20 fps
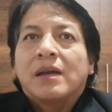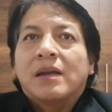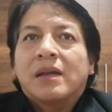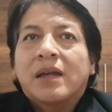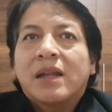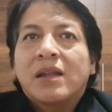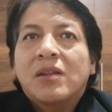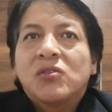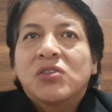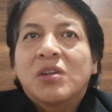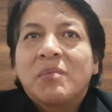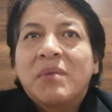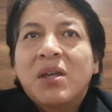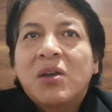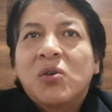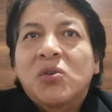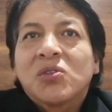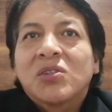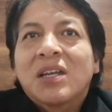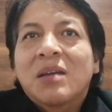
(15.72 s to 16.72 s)
Queridos
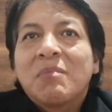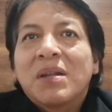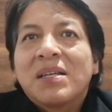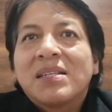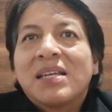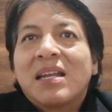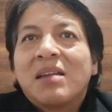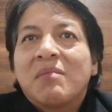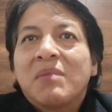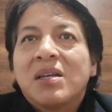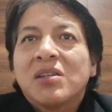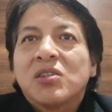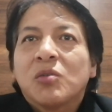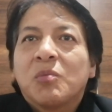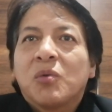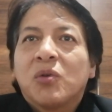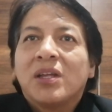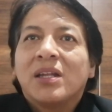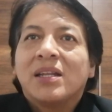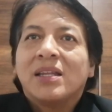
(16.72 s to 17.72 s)
amigos, qué placer inmenso
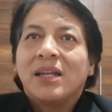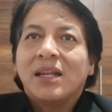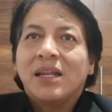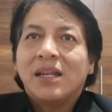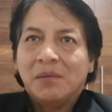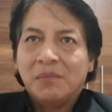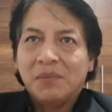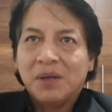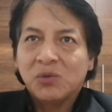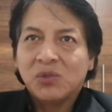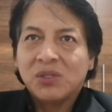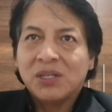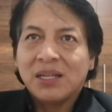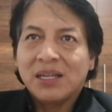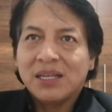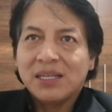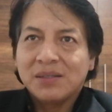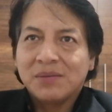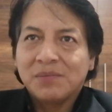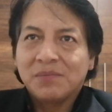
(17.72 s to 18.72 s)
poder dirigirme a
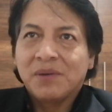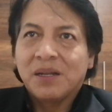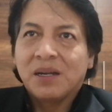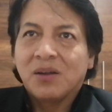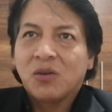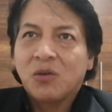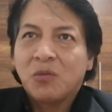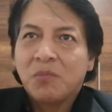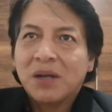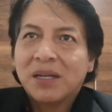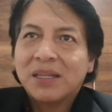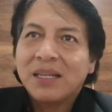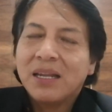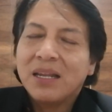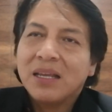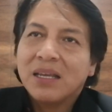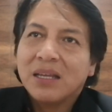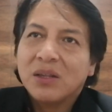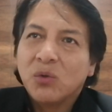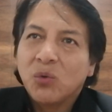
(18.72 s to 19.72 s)
ustedes para compartir
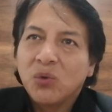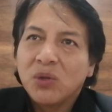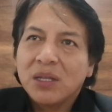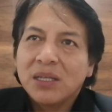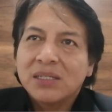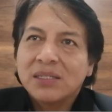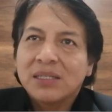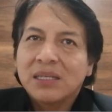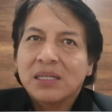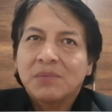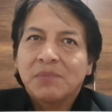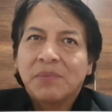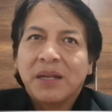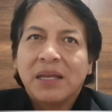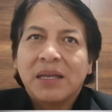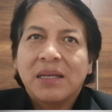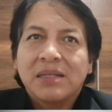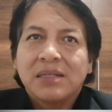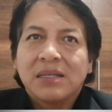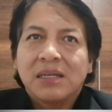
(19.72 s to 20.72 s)
inquietudes,
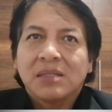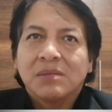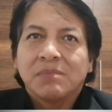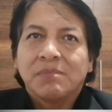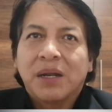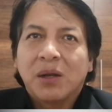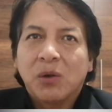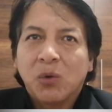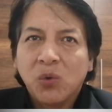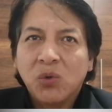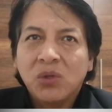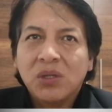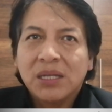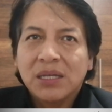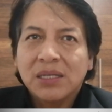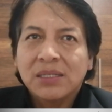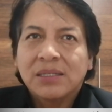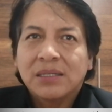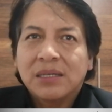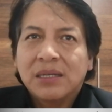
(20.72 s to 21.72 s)
experiencias,
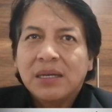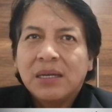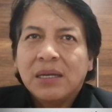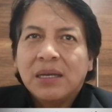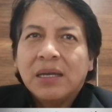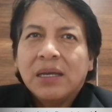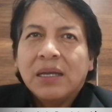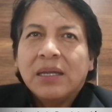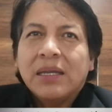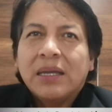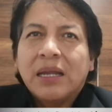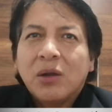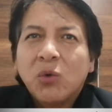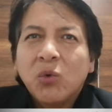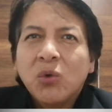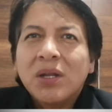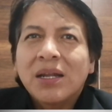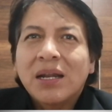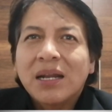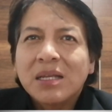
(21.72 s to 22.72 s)
preguntas y
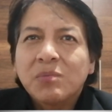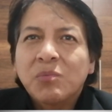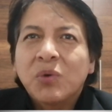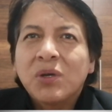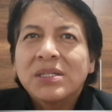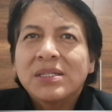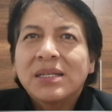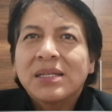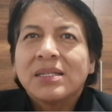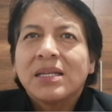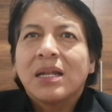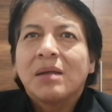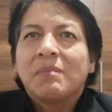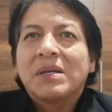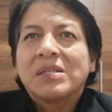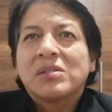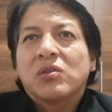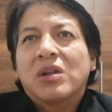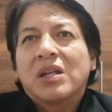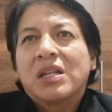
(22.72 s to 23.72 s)
algunas respuestas del
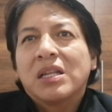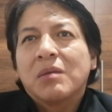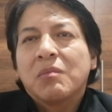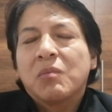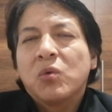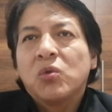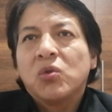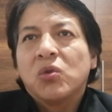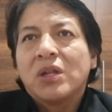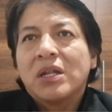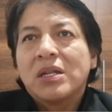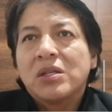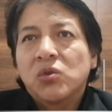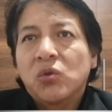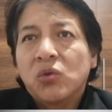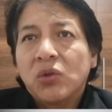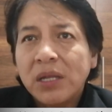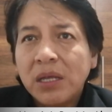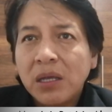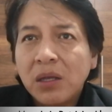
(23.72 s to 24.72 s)
apasionante mundo del
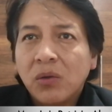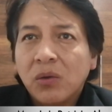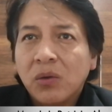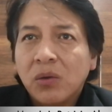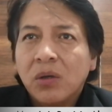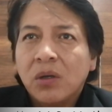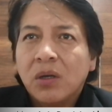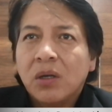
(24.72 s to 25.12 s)
sonido.